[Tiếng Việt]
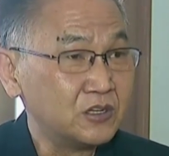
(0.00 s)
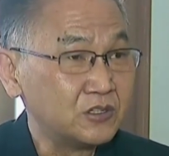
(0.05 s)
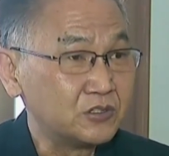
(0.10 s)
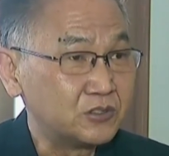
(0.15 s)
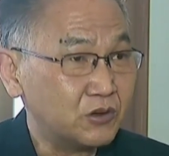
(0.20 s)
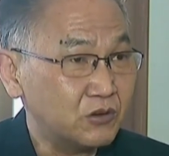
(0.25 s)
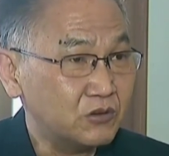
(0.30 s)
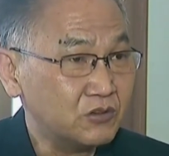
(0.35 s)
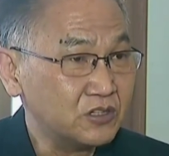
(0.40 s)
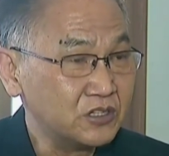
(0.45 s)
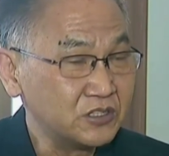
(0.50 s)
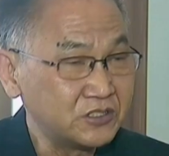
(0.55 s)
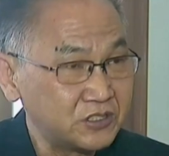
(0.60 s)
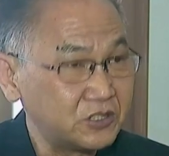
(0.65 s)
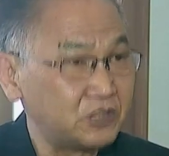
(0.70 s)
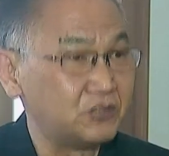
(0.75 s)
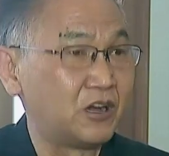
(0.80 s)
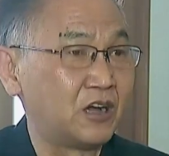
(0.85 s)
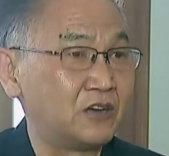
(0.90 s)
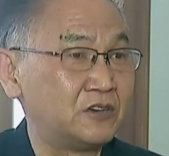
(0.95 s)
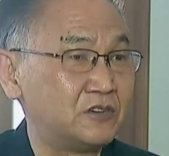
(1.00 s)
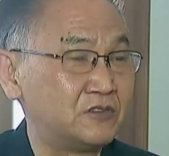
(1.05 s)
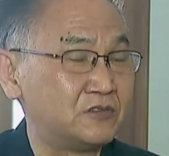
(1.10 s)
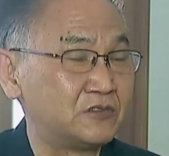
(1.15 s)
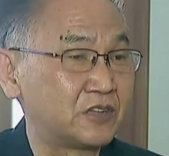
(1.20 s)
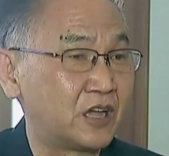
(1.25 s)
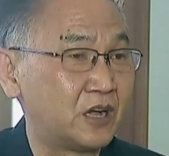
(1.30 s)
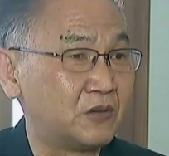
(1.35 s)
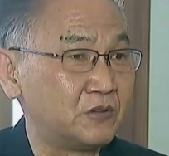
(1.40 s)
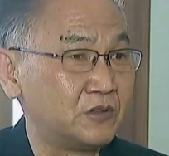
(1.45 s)
Truyền thông nhà nước cũng đã
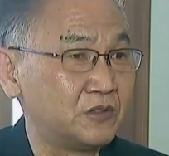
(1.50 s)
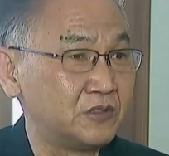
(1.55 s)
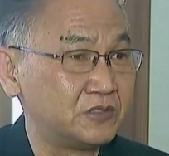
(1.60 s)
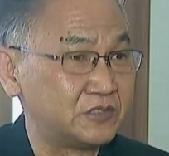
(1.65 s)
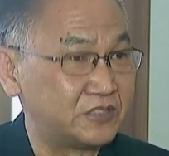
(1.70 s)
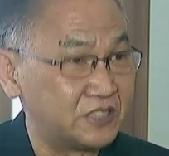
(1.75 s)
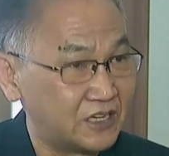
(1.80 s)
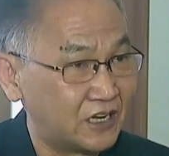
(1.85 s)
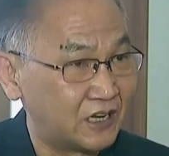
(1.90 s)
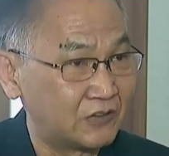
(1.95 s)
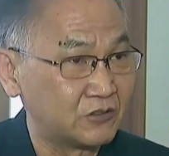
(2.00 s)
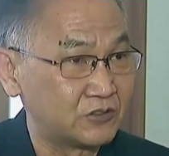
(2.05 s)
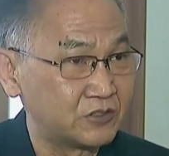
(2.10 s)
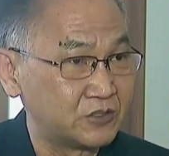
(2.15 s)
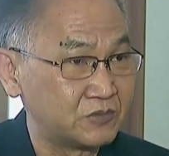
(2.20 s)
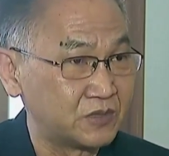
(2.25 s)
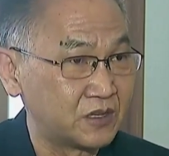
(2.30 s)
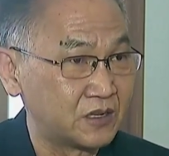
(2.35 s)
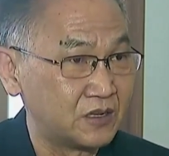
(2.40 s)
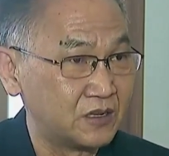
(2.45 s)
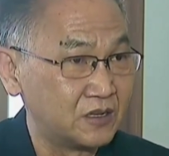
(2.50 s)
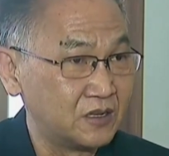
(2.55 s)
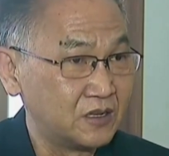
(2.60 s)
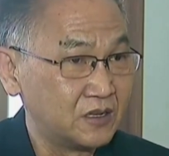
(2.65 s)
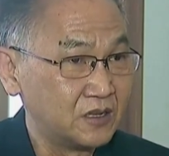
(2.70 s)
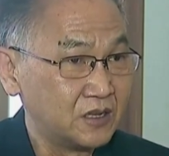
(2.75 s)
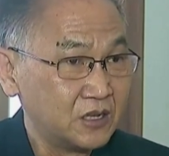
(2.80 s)
khuyến khích bệnh nhân sử dụng